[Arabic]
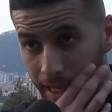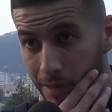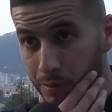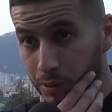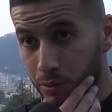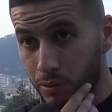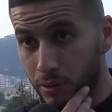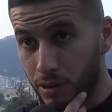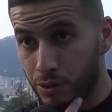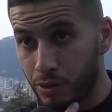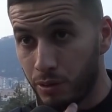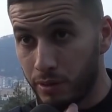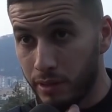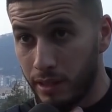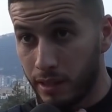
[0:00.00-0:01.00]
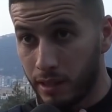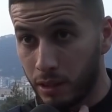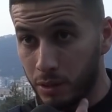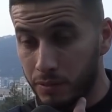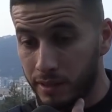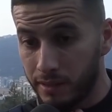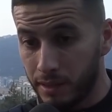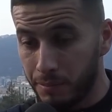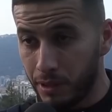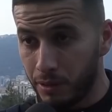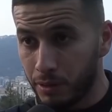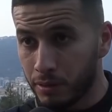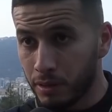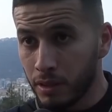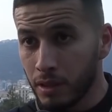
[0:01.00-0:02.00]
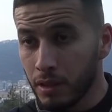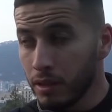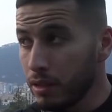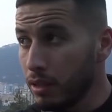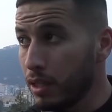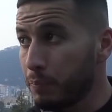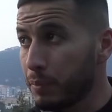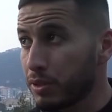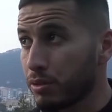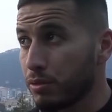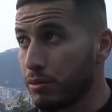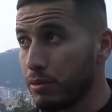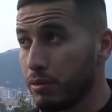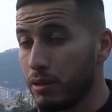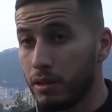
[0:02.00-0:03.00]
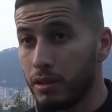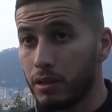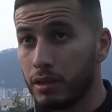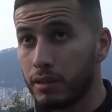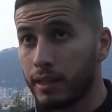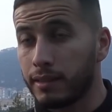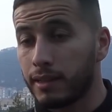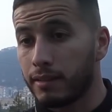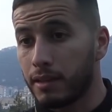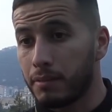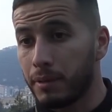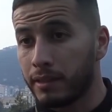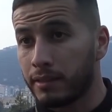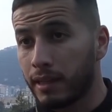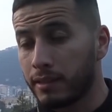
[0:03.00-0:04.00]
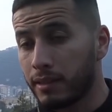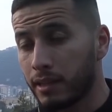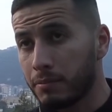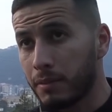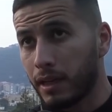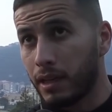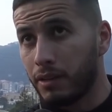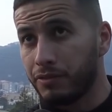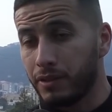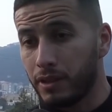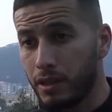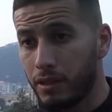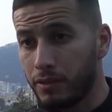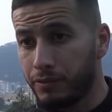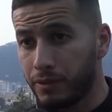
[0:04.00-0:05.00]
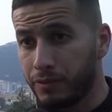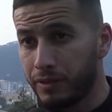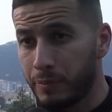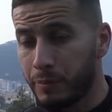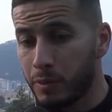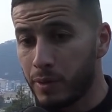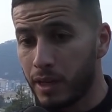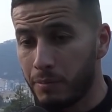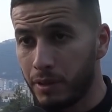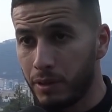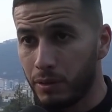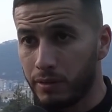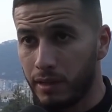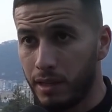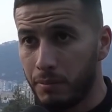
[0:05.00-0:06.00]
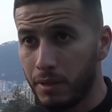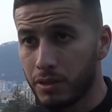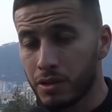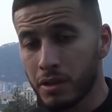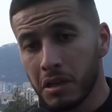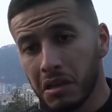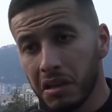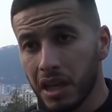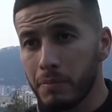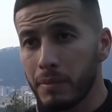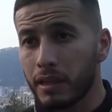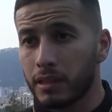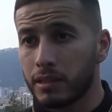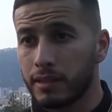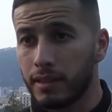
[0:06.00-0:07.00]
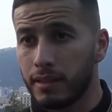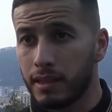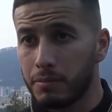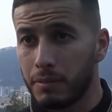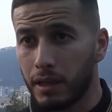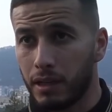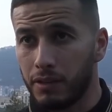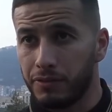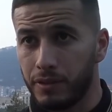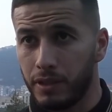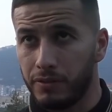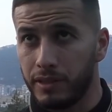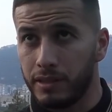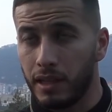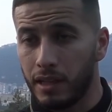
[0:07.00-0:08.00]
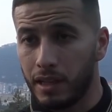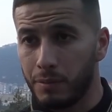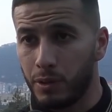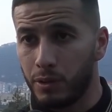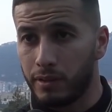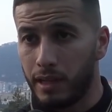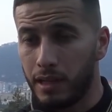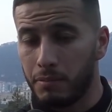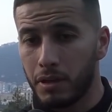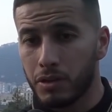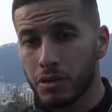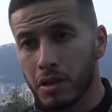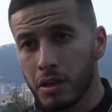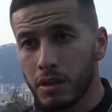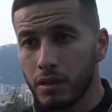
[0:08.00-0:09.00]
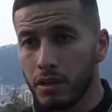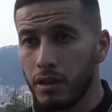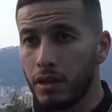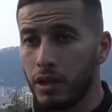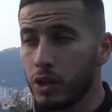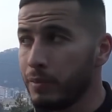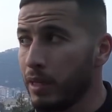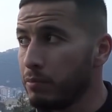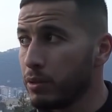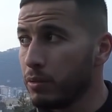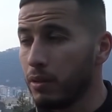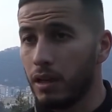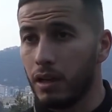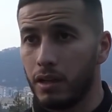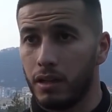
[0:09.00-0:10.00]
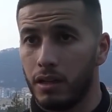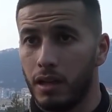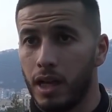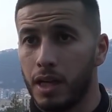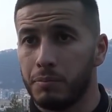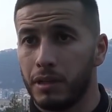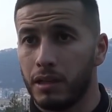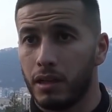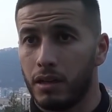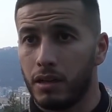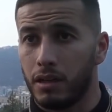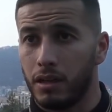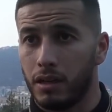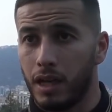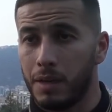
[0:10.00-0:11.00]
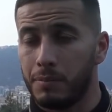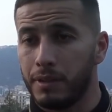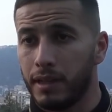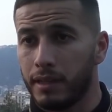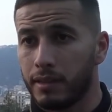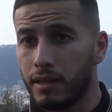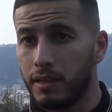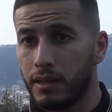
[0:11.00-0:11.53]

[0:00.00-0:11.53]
نامنوا جورون لي 90 مينوت آه باسكو آه تقدر تقدر تماركي في, لي بريمير مينوت تاع الماتش كيما تقدر ثاني تماركي في, لي دانيير مينوت تاع الماتش آه اليوم الحمد لله امنا امنا حتى